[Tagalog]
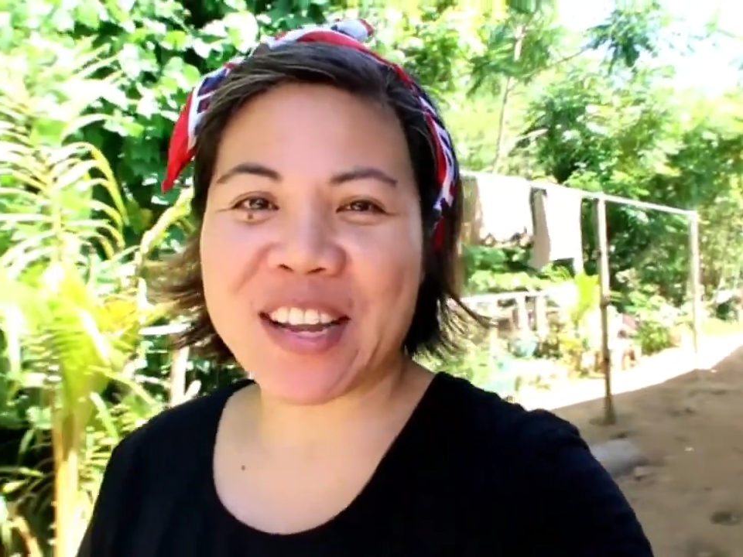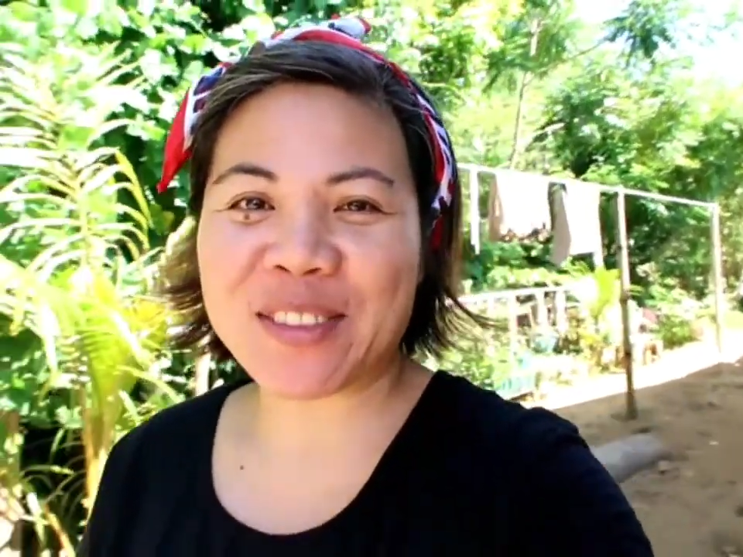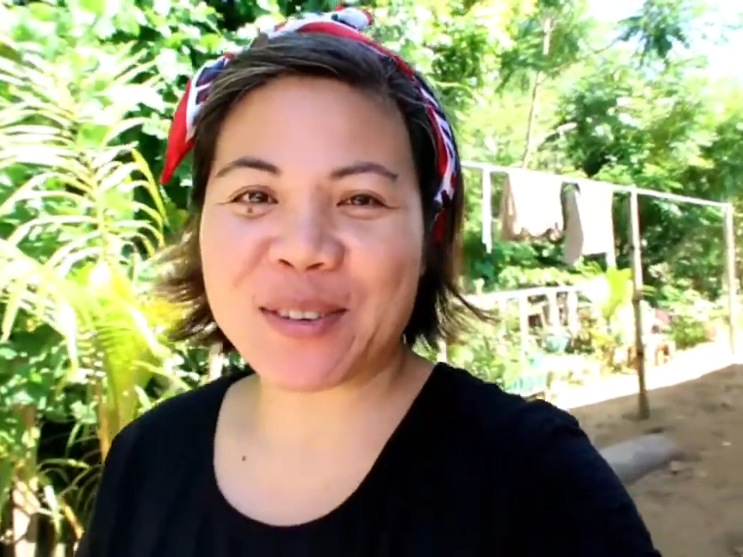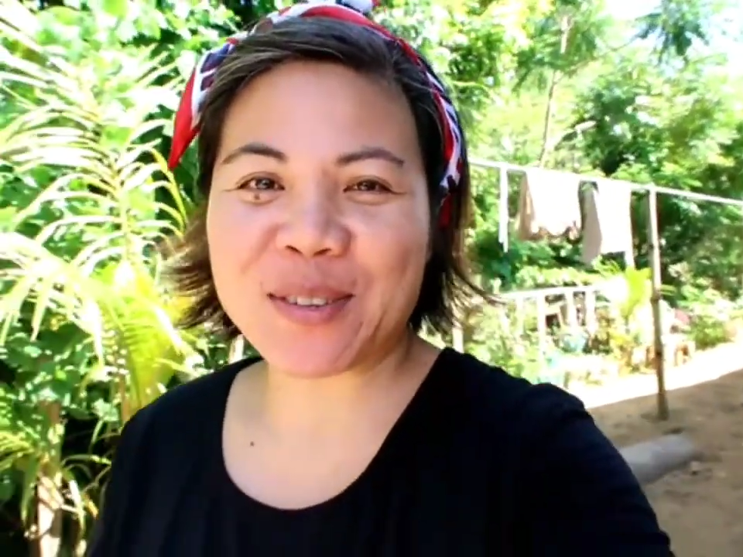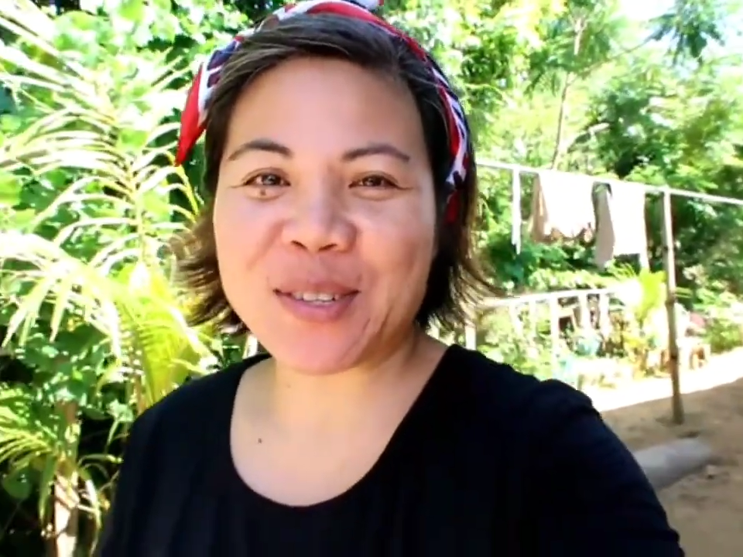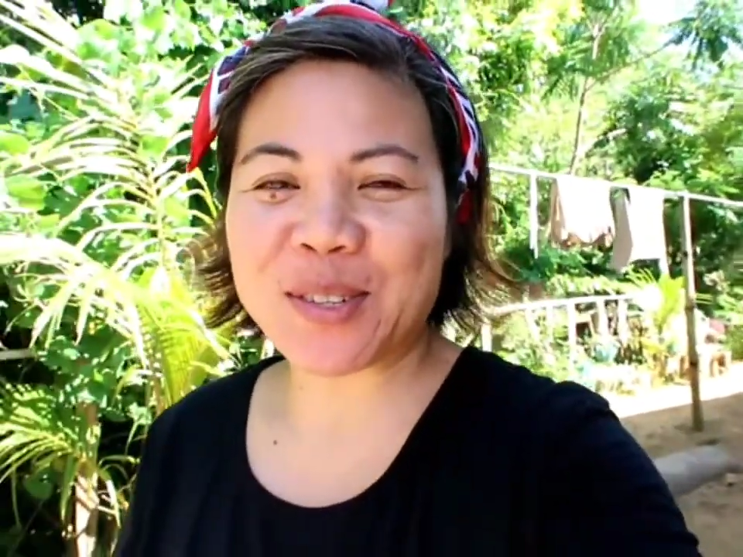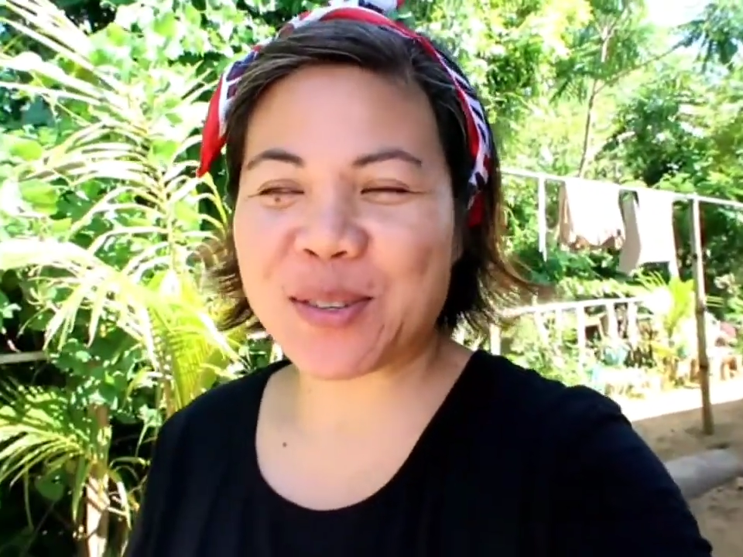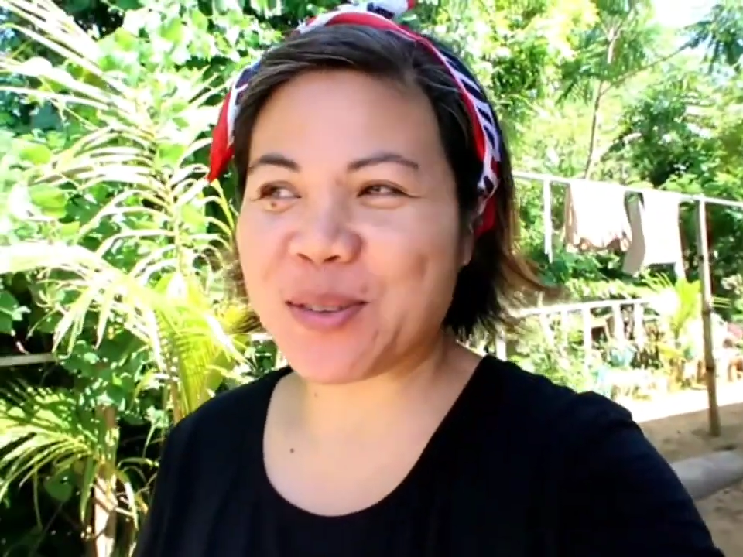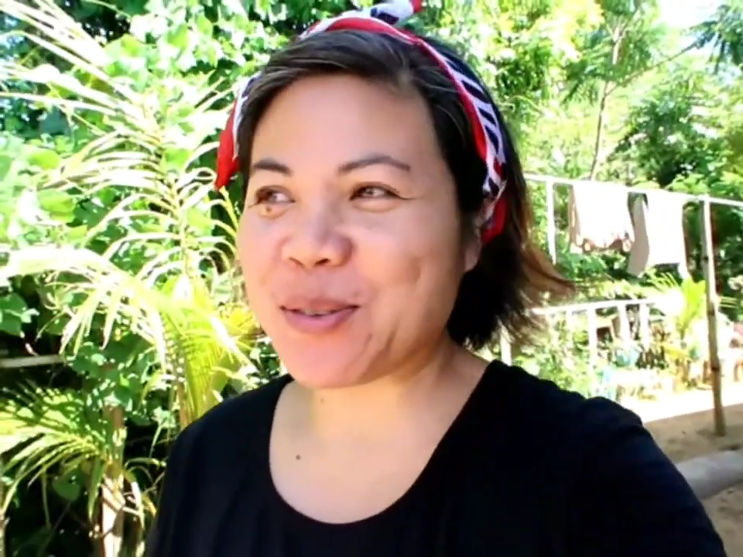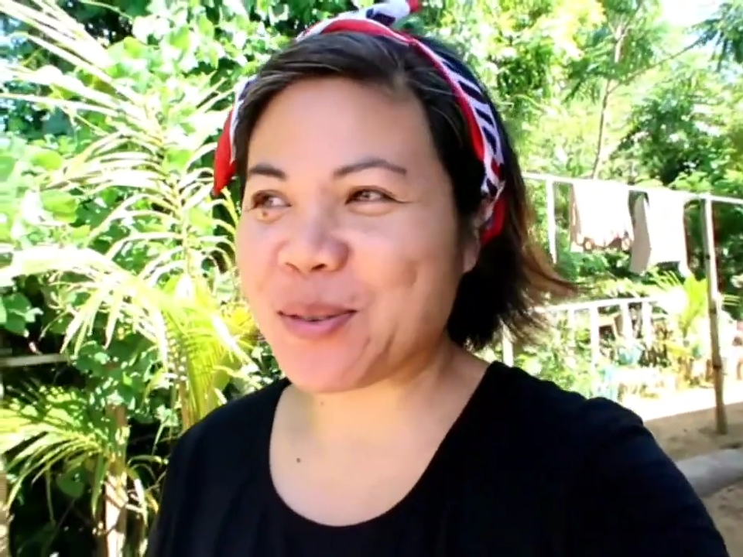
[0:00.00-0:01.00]
na to.
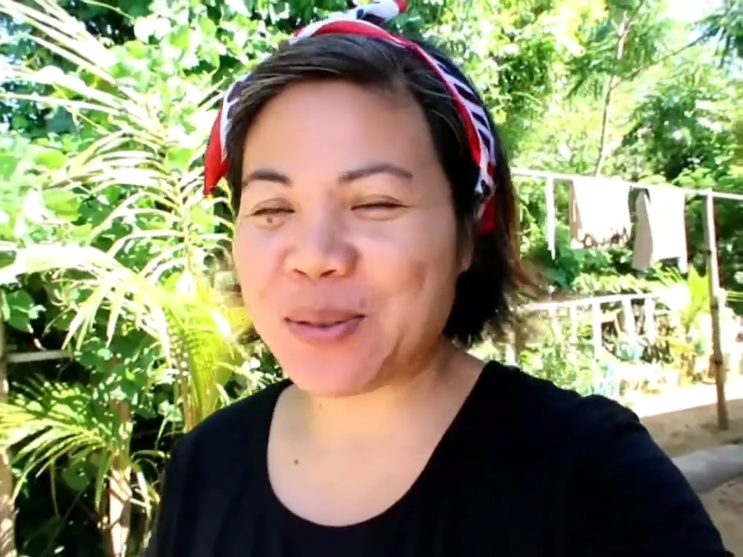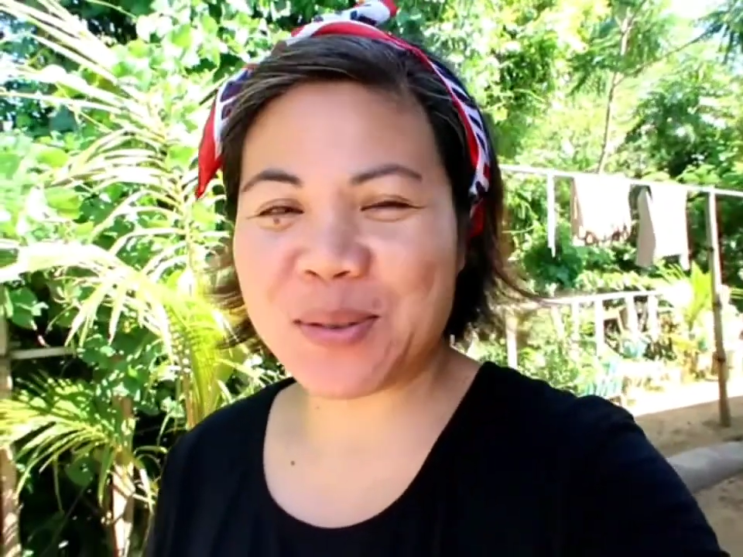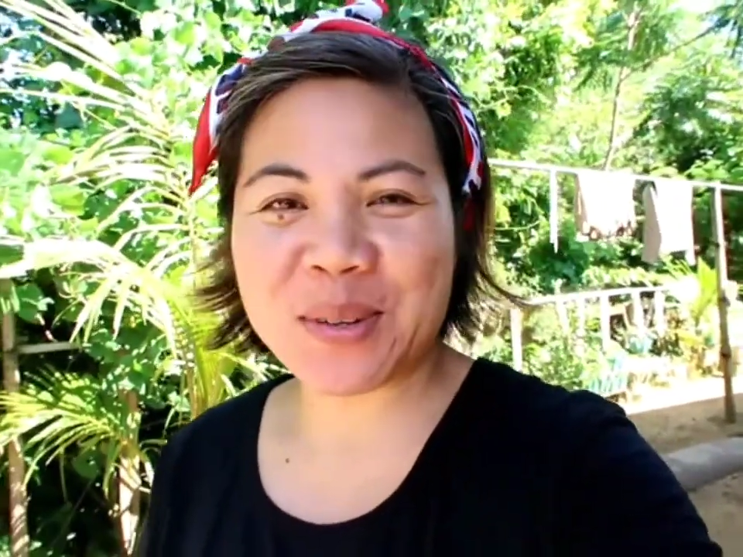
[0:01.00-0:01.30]
So,